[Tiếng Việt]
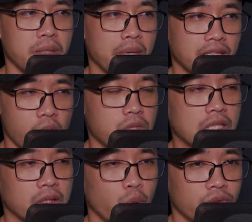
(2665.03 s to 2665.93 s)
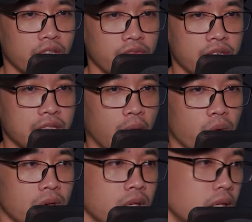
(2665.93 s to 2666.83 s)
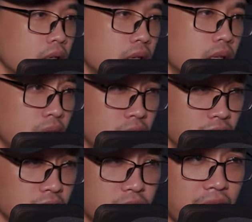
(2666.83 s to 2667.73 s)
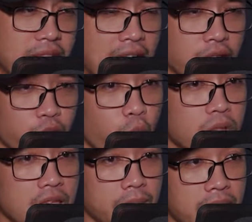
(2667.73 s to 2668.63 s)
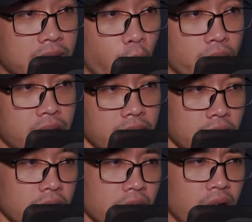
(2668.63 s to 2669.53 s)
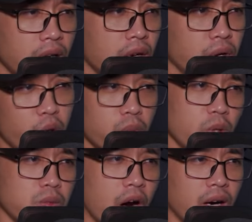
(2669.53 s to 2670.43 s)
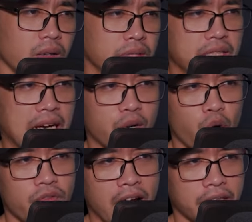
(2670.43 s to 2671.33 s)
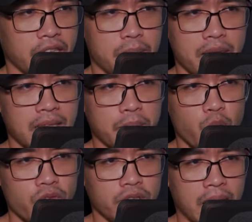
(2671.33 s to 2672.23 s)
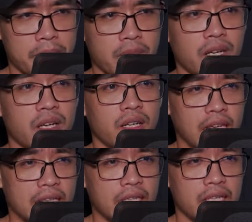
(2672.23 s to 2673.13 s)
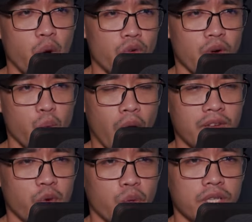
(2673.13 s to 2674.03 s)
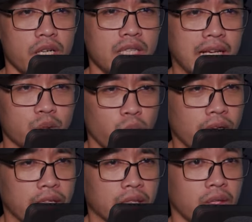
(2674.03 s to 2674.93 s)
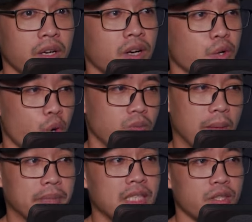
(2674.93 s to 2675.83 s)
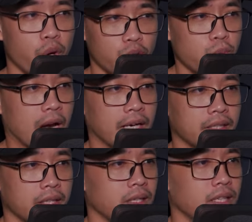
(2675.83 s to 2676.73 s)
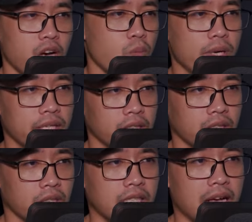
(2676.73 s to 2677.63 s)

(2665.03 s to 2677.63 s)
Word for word: Nhưng nếu người này không phải, thì Vương Lâm hắn cũng không phải hạng người dễ chọc. "Ngươi chỉ là một phân thân không có huyết nhục, không ngờ lại muốn dùng ảo thuật đi làm ảnh hưởng tới tâm thần của ta. Chỉ nói tới điểm này thôi, ngươi đã nhất định phải chết rồi."